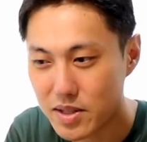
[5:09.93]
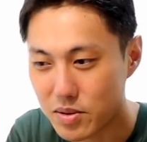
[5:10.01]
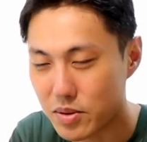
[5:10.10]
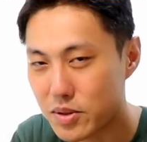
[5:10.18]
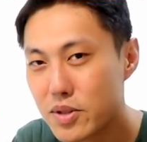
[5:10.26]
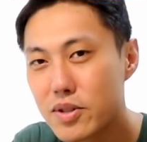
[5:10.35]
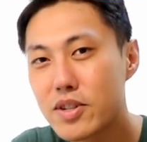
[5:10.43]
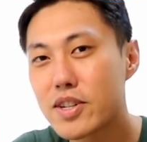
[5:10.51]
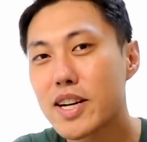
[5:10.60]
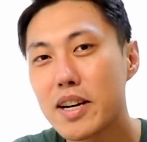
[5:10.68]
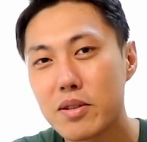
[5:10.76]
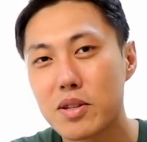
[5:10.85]
そう、Google
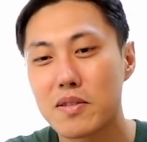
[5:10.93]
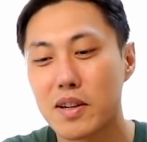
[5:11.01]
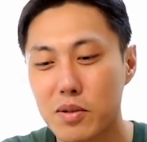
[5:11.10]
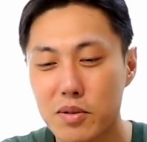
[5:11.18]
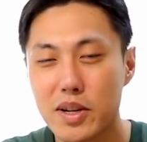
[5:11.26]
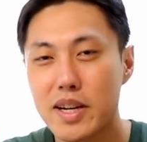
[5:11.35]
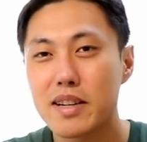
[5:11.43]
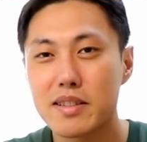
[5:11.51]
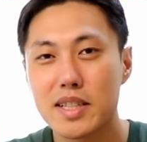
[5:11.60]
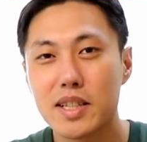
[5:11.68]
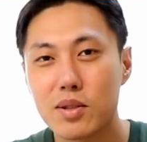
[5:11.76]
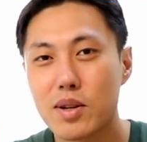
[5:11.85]
クラウドにはこの連
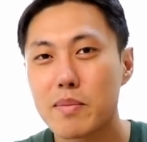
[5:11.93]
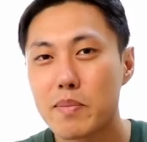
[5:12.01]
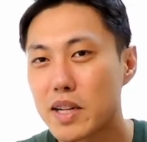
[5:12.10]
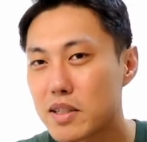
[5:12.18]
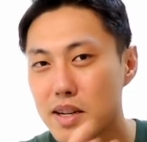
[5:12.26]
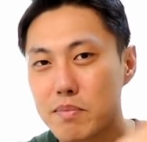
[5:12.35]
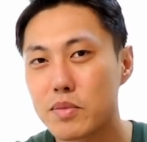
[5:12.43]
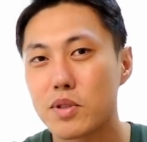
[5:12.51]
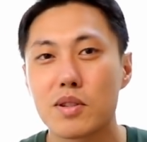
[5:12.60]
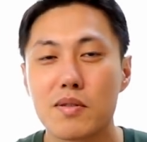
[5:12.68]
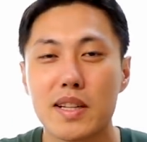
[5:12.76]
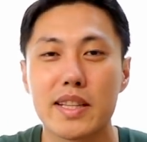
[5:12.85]
絡先のバックアップっ
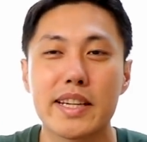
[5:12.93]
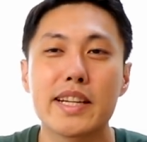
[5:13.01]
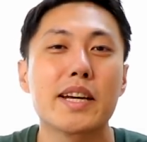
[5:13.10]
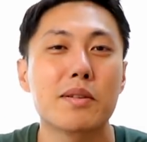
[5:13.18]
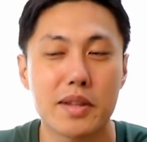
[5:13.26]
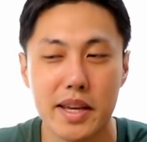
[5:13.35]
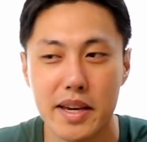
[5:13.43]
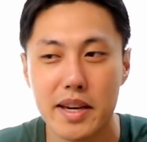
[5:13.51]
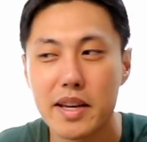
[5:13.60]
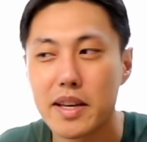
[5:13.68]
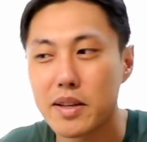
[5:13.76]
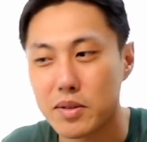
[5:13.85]
ていうのはできないの
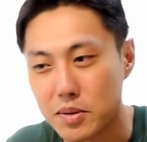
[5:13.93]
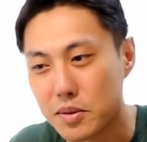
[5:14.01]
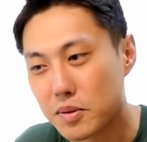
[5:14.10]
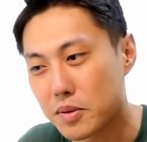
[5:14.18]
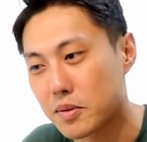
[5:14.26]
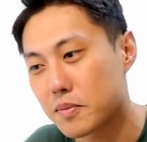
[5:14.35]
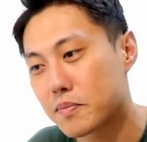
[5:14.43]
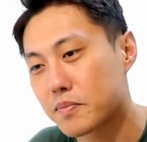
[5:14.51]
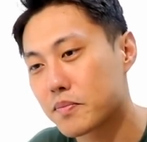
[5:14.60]
で、そう、